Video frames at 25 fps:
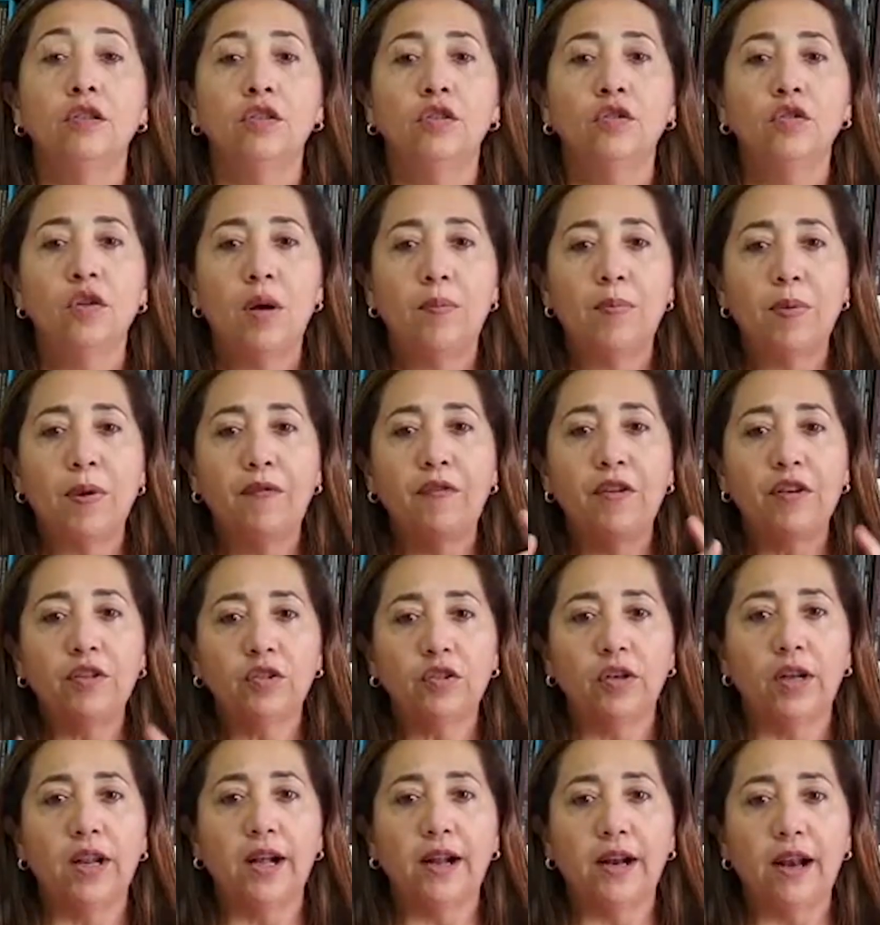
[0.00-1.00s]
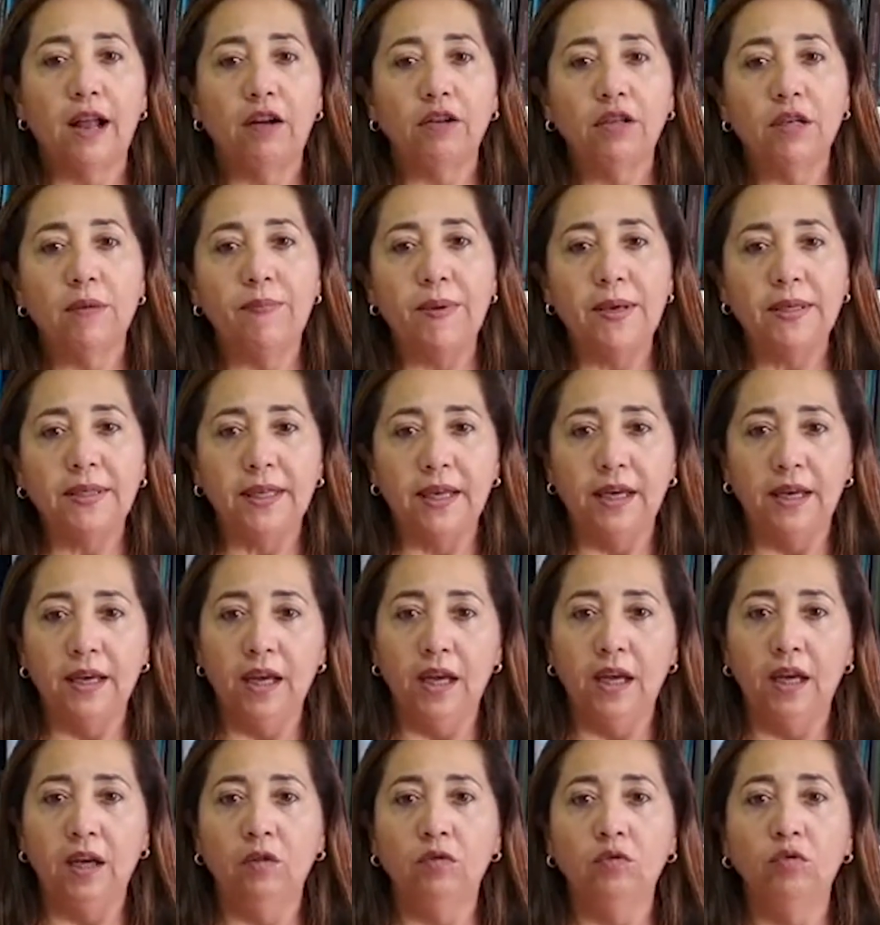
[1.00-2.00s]
Sou a professora Cláudia
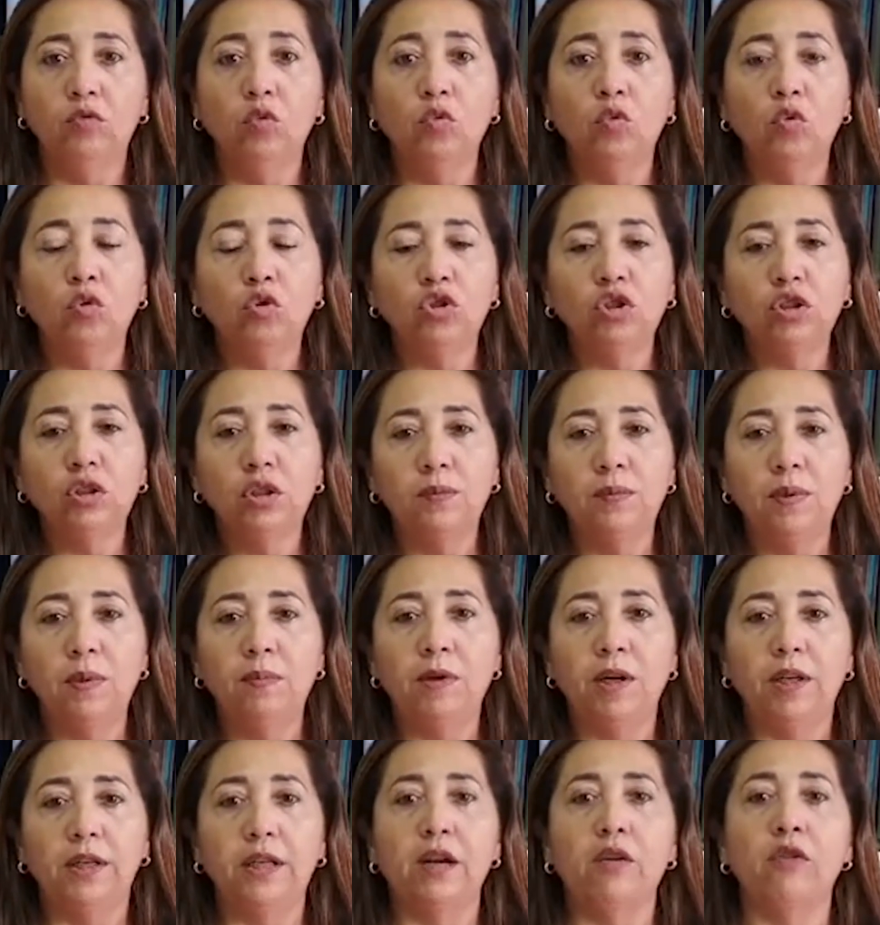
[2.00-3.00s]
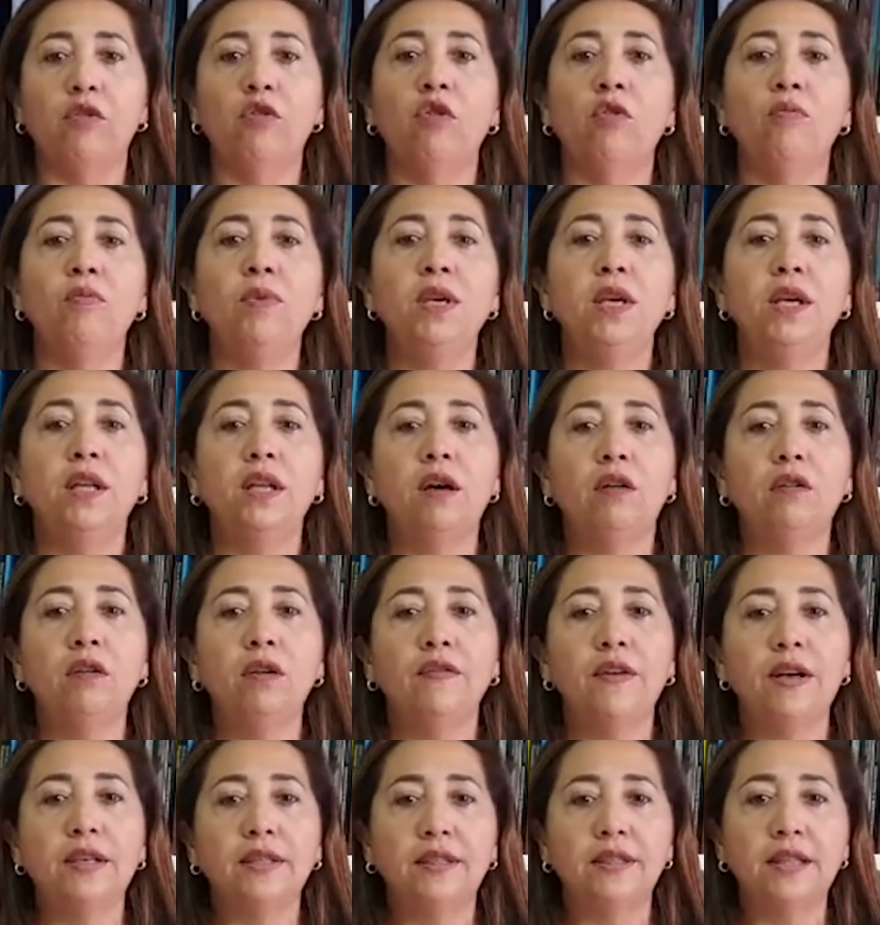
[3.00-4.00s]
Pessegueiro, do curso de Biblioteconomia da
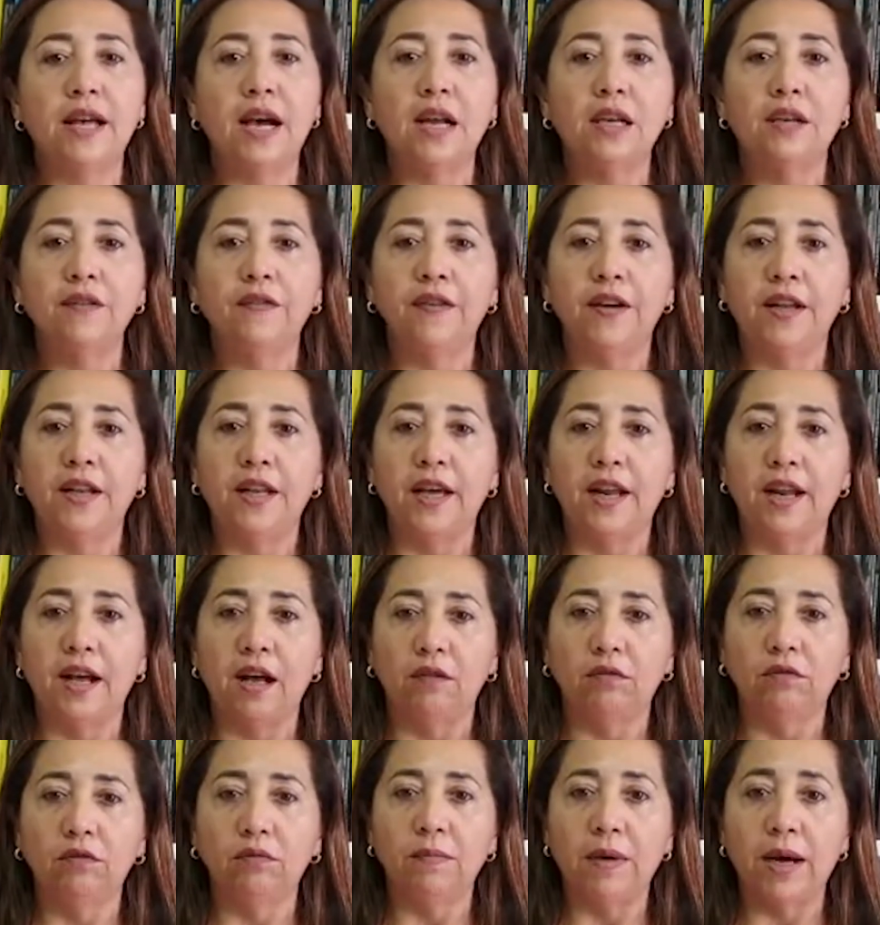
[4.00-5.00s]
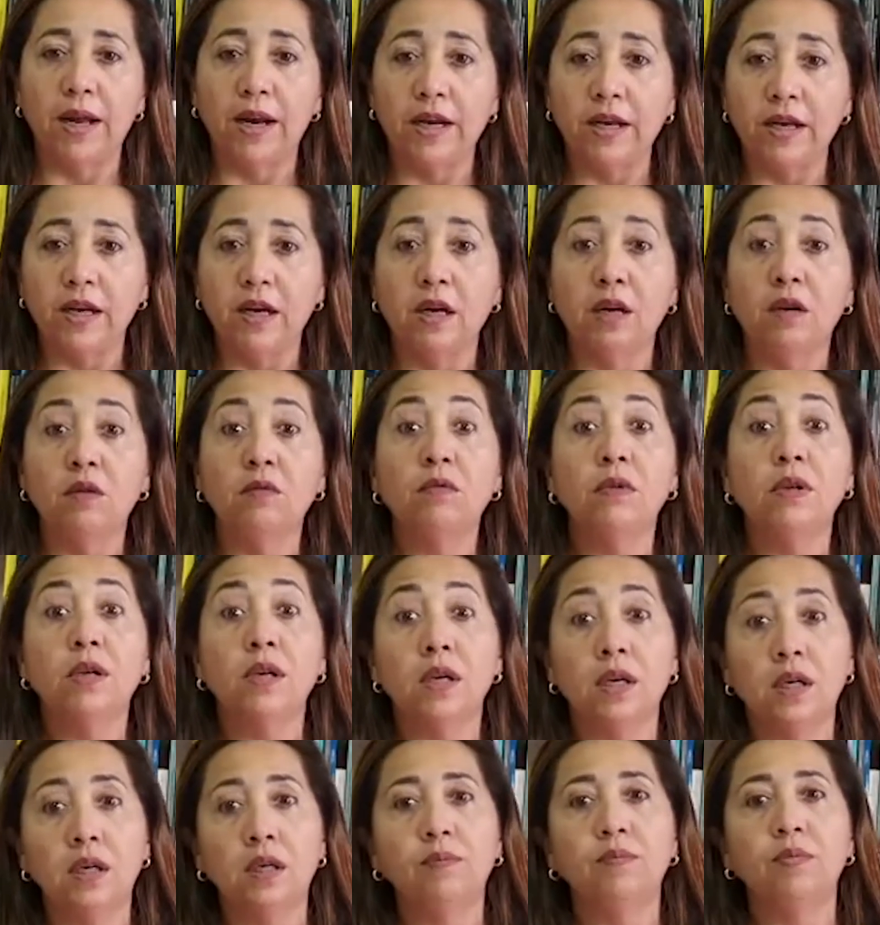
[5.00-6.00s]
Universidade Federal do Maranhão,
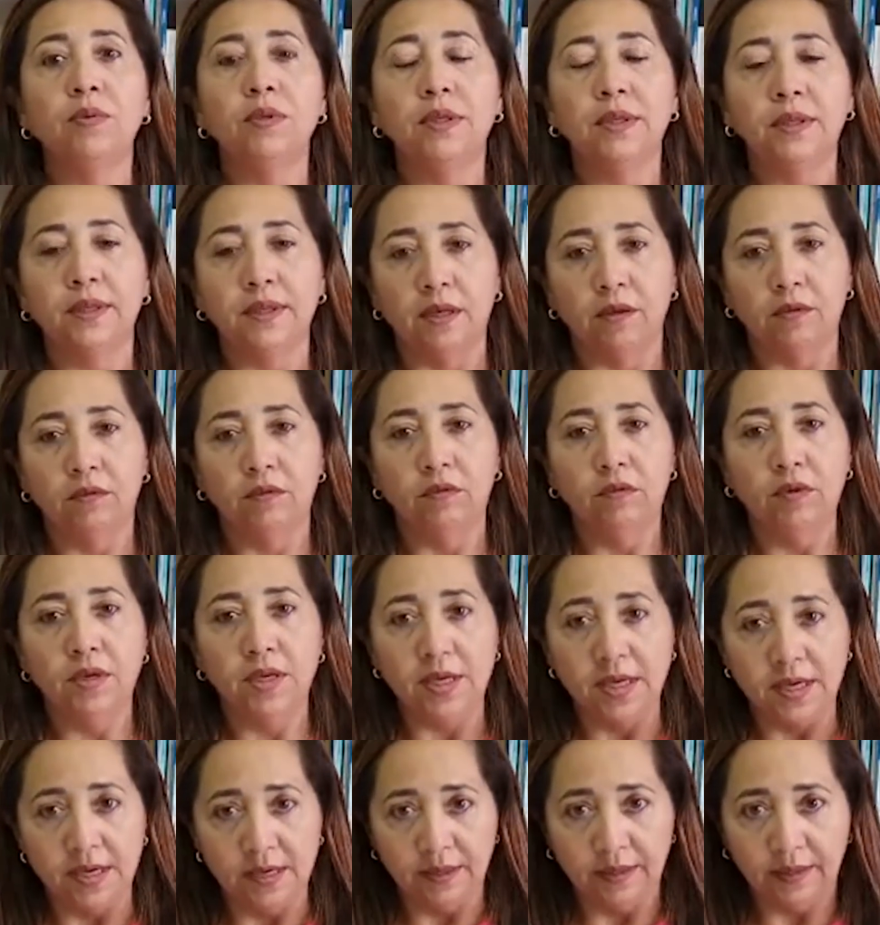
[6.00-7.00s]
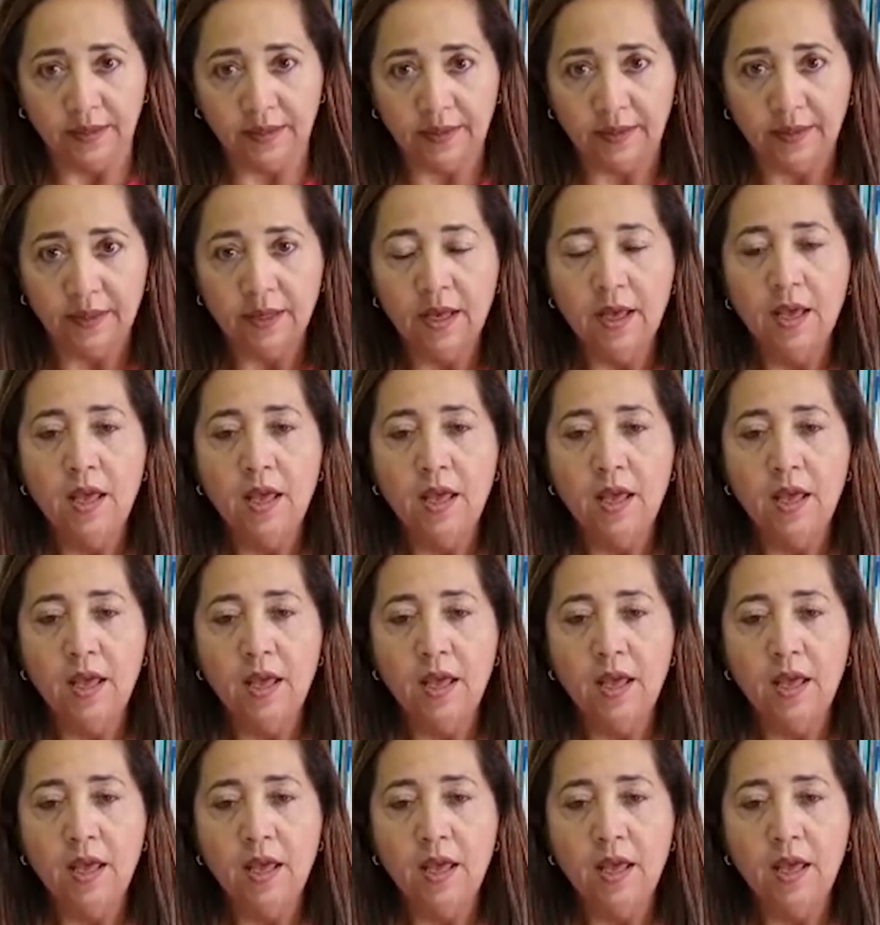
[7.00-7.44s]
campus São Luís.